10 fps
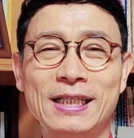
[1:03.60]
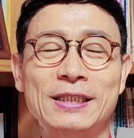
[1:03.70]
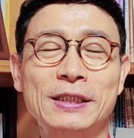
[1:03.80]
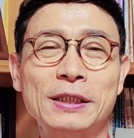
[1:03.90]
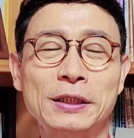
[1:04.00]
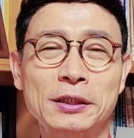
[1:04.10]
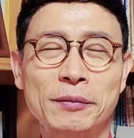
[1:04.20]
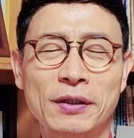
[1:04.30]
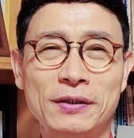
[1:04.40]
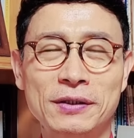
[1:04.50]

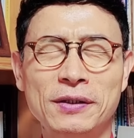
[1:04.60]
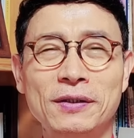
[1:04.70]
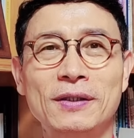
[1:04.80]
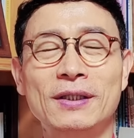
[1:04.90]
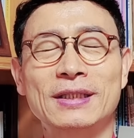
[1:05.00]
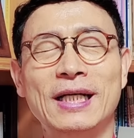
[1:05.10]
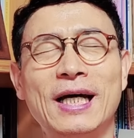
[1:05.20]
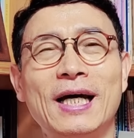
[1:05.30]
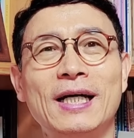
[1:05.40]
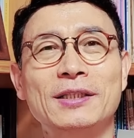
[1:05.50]
들으시면서
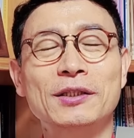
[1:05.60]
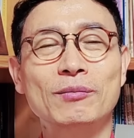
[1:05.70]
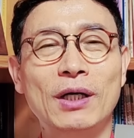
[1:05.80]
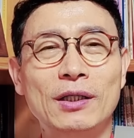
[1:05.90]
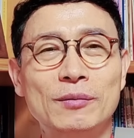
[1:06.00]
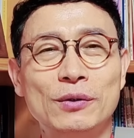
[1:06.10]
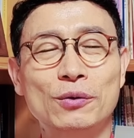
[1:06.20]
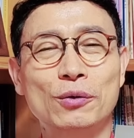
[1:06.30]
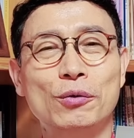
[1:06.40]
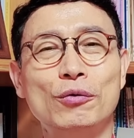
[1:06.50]
다 같은 마음을
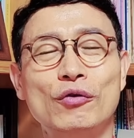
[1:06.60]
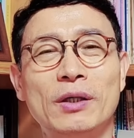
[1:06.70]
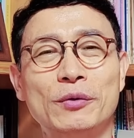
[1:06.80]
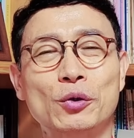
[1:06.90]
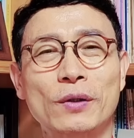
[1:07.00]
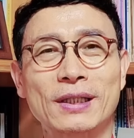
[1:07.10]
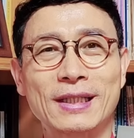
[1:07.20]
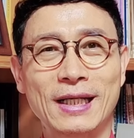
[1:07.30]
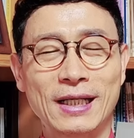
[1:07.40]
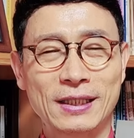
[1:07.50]
또 공유하면
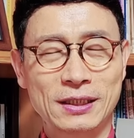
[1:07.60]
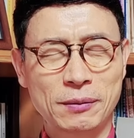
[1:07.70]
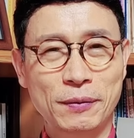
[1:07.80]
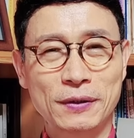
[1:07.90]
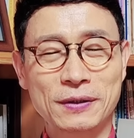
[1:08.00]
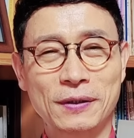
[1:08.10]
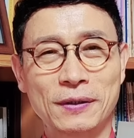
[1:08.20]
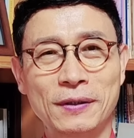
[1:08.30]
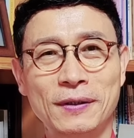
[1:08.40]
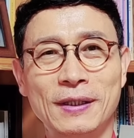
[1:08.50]
좋겠다
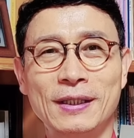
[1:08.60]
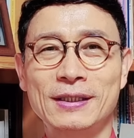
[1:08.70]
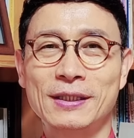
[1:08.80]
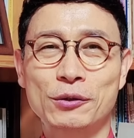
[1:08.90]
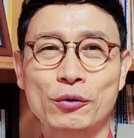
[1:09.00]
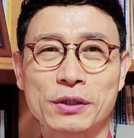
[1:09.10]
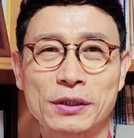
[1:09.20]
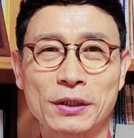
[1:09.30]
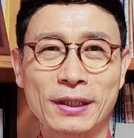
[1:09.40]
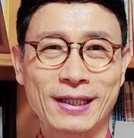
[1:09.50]
싶어서 이 소식을
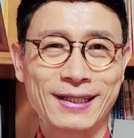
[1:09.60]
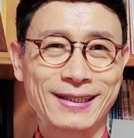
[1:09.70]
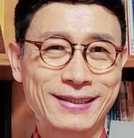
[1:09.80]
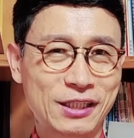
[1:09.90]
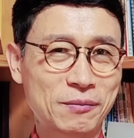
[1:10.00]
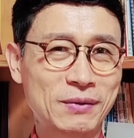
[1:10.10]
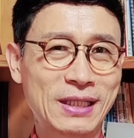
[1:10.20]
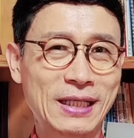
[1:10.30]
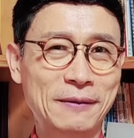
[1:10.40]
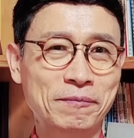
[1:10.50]

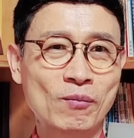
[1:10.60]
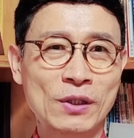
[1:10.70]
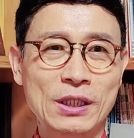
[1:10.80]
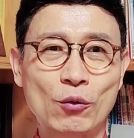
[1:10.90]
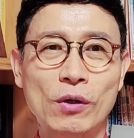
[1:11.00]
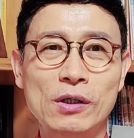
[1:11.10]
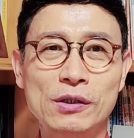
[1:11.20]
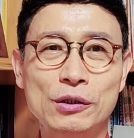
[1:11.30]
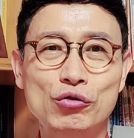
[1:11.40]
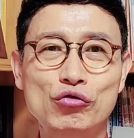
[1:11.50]
전해드립니다. 자,
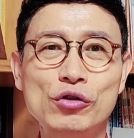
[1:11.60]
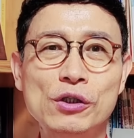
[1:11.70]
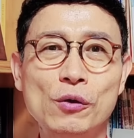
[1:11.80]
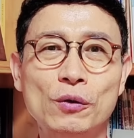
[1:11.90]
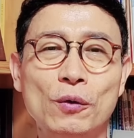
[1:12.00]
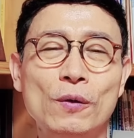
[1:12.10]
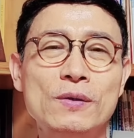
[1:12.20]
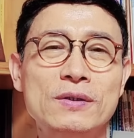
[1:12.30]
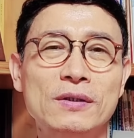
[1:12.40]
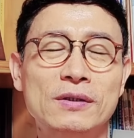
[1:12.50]
월드 유니온
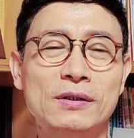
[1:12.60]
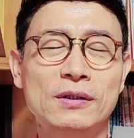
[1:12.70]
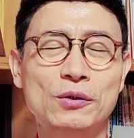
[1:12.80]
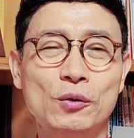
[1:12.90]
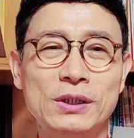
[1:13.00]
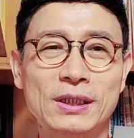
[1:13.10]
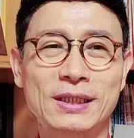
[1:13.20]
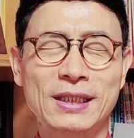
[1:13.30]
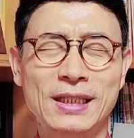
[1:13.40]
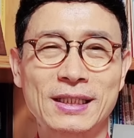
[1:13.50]
콘서트
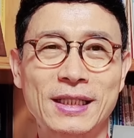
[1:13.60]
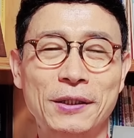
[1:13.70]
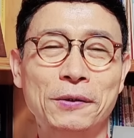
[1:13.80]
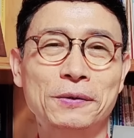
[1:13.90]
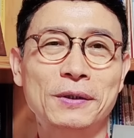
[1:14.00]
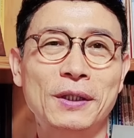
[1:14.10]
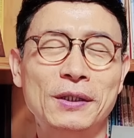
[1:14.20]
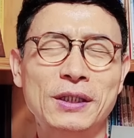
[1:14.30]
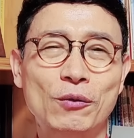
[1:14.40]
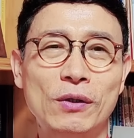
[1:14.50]
소식인데요.
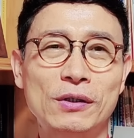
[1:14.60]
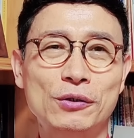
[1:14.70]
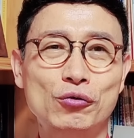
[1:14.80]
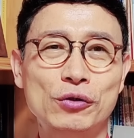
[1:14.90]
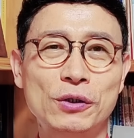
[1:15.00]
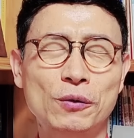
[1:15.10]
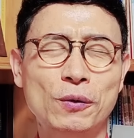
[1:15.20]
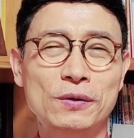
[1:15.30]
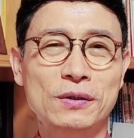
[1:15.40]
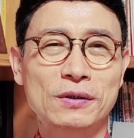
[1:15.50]
자, 월드 유니온
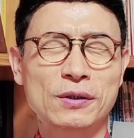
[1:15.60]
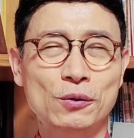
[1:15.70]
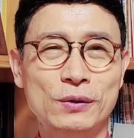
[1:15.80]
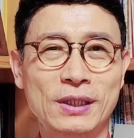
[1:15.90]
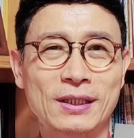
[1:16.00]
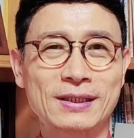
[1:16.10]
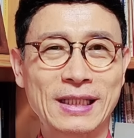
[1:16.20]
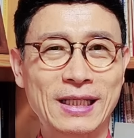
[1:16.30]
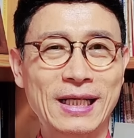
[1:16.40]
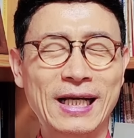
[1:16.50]
콘서트 소식
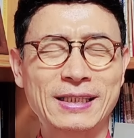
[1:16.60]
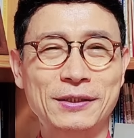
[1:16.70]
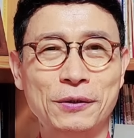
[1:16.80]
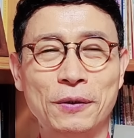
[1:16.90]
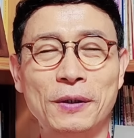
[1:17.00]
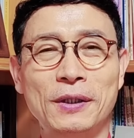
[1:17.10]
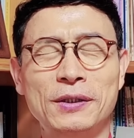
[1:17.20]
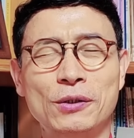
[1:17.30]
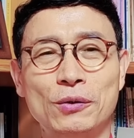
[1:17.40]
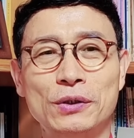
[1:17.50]
잘 아시죠?
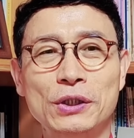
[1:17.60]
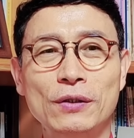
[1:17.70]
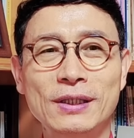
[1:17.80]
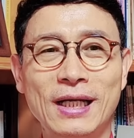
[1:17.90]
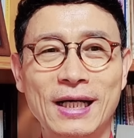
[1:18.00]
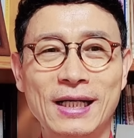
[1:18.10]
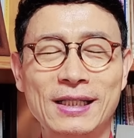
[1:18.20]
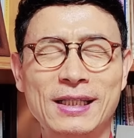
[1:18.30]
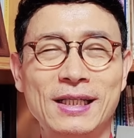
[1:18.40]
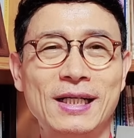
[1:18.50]
저도
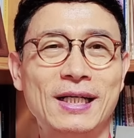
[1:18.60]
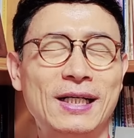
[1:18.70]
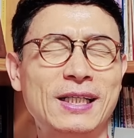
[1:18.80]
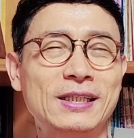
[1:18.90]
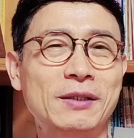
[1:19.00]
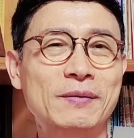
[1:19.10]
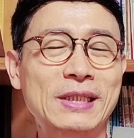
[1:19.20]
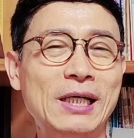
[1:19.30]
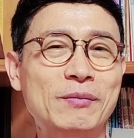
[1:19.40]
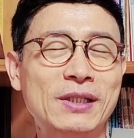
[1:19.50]
첫날
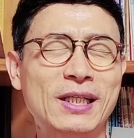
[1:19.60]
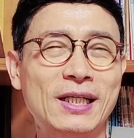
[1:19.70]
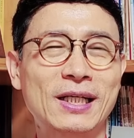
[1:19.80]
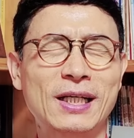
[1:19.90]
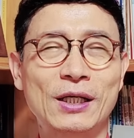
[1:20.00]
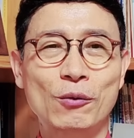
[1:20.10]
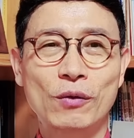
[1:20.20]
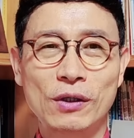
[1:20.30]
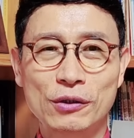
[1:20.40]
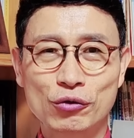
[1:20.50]
23일에 아,
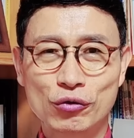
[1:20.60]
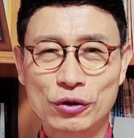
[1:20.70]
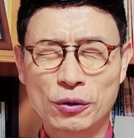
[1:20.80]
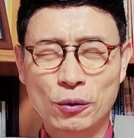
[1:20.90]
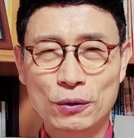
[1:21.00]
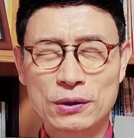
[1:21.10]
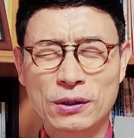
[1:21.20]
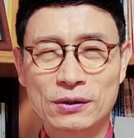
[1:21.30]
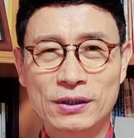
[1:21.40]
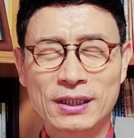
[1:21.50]
월드 유니온
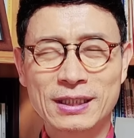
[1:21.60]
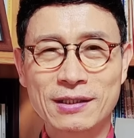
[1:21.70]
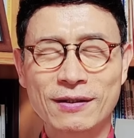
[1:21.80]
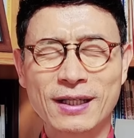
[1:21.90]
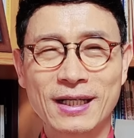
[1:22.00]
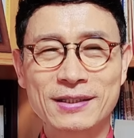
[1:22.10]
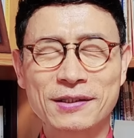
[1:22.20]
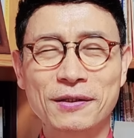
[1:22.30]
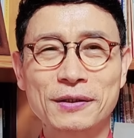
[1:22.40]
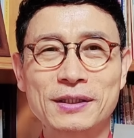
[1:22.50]
콘서트에
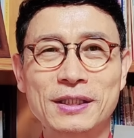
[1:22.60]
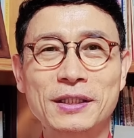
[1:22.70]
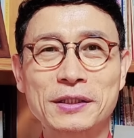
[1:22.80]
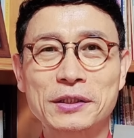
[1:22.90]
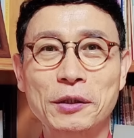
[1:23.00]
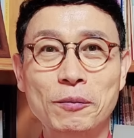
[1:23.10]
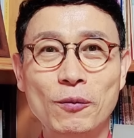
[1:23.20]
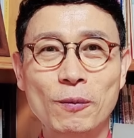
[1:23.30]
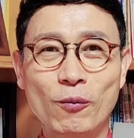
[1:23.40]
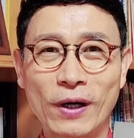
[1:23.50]
들어가서 직접
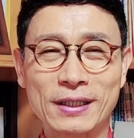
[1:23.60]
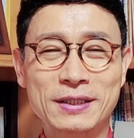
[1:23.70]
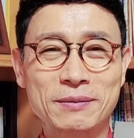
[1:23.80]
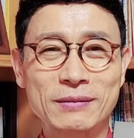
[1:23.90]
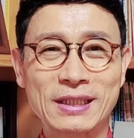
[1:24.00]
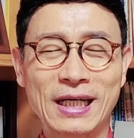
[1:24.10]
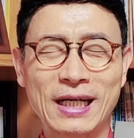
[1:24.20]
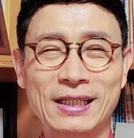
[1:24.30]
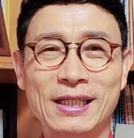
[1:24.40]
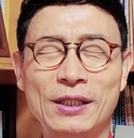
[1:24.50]
봤습니다.
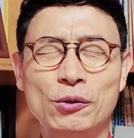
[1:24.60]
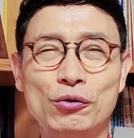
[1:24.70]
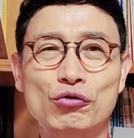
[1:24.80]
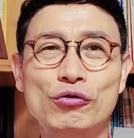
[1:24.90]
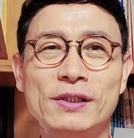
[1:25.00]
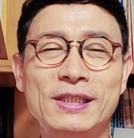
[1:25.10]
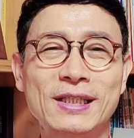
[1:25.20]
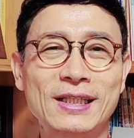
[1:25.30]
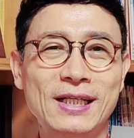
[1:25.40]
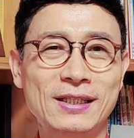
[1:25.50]
또 둘째
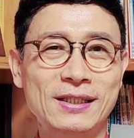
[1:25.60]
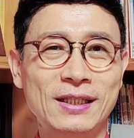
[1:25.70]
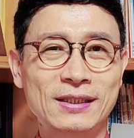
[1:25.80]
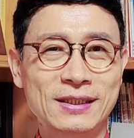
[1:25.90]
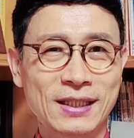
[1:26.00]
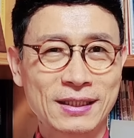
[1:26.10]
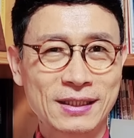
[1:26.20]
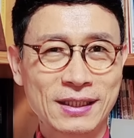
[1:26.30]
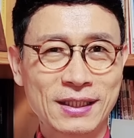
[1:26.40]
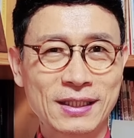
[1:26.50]
날은 제가
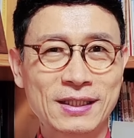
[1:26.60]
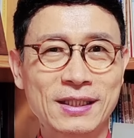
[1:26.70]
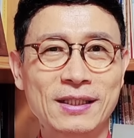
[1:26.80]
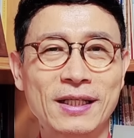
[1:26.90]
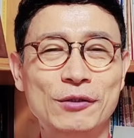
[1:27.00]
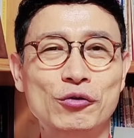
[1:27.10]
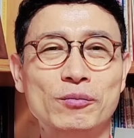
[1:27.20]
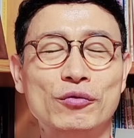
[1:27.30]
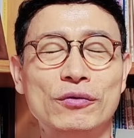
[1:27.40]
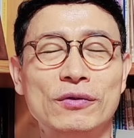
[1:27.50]
티켓팅을 해준
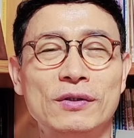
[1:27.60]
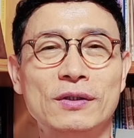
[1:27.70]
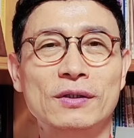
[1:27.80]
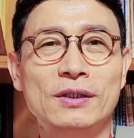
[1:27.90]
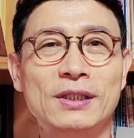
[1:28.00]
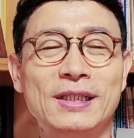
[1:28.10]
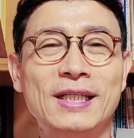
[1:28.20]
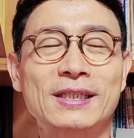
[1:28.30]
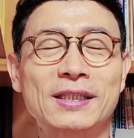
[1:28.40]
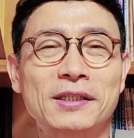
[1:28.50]
분들이
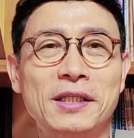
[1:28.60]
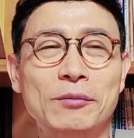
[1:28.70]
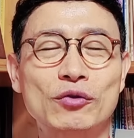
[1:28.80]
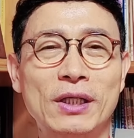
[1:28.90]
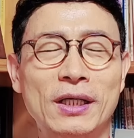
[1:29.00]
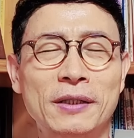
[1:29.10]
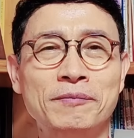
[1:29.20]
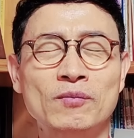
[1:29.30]
계시기 때문에